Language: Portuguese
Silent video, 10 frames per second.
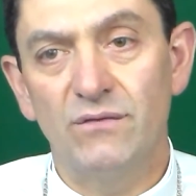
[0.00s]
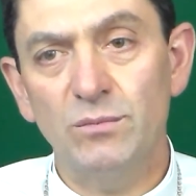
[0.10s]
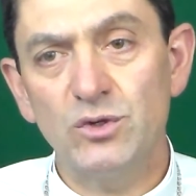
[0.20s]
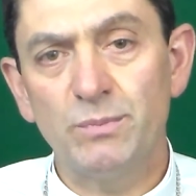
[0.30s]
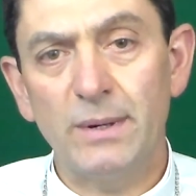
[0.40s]

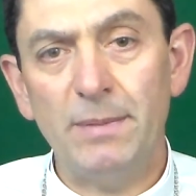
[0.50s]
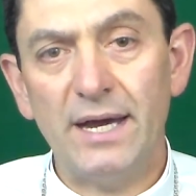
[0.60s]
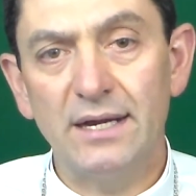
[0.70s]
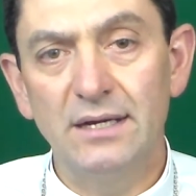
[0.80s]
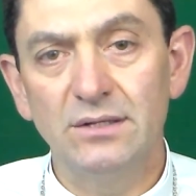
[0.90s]
vamos
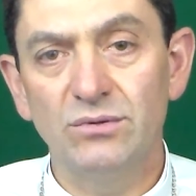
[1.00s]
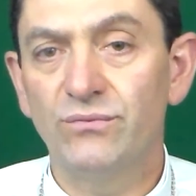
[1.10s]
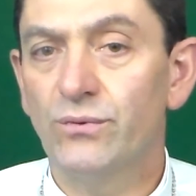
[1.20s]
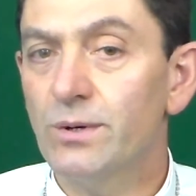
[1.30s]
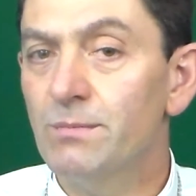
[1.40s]
preparando e
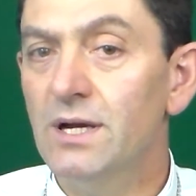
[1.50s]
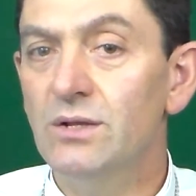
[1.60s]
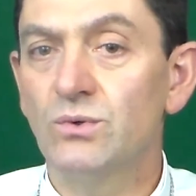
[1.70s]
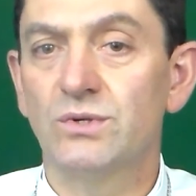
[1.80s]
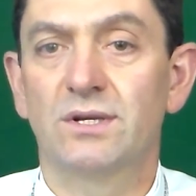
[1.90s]

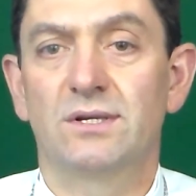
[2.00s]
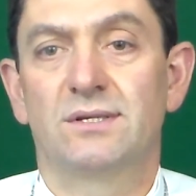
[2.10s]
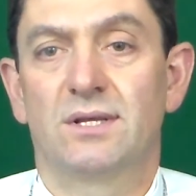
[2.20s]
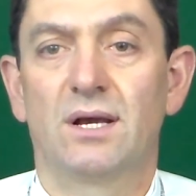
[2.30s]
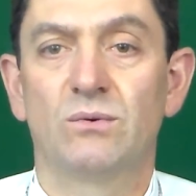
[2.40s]
formando os
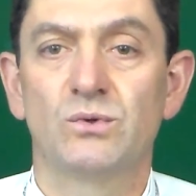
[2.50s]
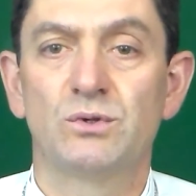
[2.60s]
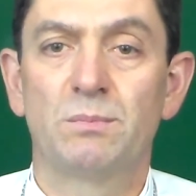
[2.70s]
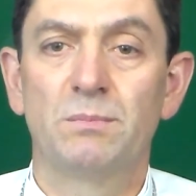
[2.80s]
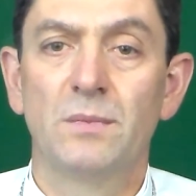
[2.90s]
cristãos